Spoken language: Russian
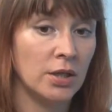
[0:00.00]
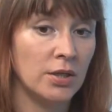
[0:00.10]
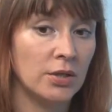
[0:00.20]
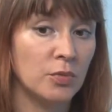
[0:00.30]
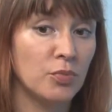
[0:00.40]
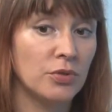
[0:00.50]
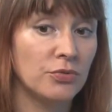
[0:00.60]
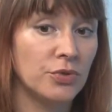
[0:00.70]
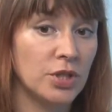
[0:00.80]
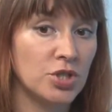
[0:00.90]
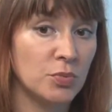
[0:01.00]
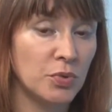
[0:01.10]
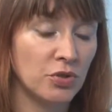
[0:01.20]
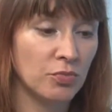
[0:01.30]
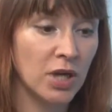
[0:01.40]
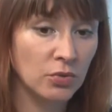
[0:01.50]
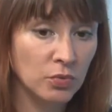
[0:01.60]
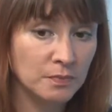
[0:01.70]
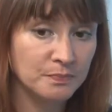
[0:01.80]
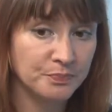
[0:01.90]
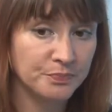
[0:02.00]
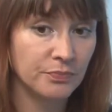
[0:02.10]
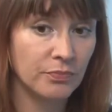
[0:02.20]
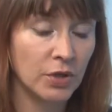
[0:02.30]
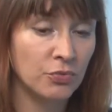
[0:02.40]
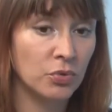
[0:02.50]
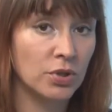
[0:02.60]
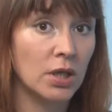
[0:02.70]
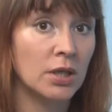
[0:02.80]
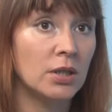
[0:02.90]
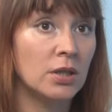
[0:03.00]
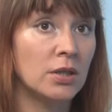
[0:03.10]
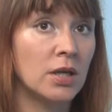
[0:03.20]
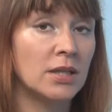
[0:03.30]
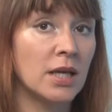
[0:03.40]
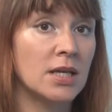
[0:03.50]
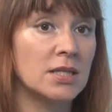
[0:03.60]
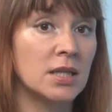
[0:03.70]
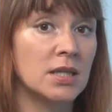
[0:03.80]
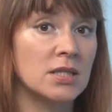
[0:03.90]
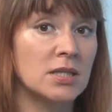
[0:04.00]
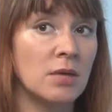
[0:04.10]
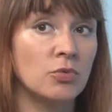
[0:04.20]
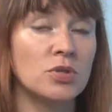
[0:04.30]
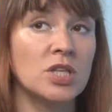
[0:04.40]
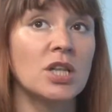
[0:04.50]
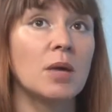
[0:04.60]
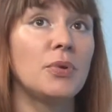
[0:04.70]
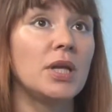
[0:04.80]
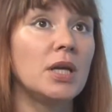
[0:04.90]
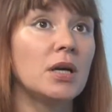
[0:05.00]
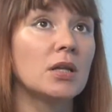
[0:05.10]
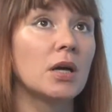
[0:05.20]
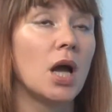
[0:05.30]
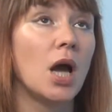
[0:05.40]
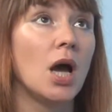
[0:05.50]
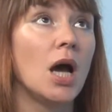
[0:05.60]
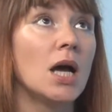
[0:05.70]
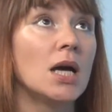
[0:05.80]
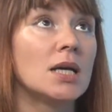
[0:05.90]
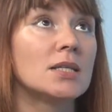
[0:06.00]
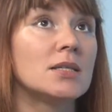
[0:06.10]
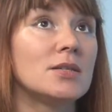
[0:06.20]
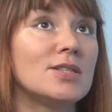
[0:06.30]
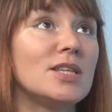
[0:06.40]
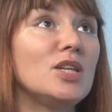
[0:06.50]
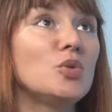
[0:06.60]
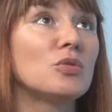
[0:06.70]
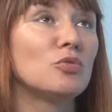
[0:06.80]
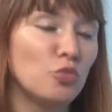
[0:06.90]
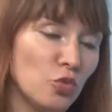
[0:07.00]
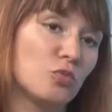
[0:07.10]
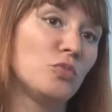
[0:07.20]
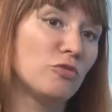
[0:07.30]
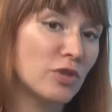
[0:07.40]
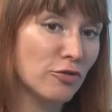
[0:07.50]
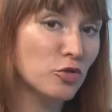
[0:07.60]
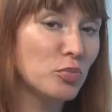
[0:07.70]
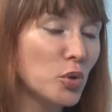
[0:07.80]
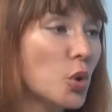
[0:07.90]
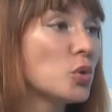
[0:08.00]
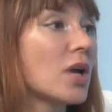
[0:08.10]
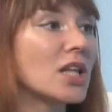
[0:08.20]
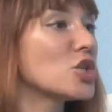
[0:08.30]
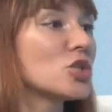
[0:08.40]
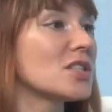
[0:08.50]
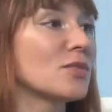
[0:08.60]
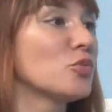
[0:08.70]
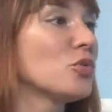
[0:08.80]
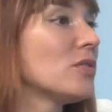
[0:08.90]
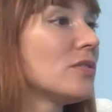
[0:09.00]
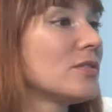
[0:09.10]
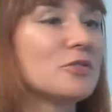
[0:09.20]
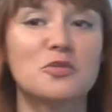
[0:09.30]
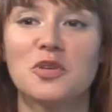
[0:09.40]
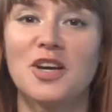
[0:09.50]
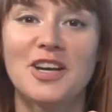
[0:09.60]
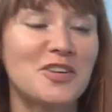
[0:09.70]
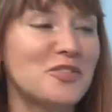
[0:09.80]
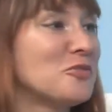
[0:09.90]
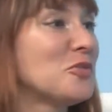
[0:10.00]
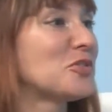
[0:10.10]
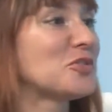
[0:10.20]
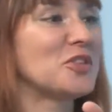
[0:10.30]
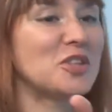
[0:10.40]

И это было в 2001 году. Вот, и когда я осталась там, то есть сначала я приехала, Сирил, он, ну, он был у меня влюблен, он, конечно, со мной, вот,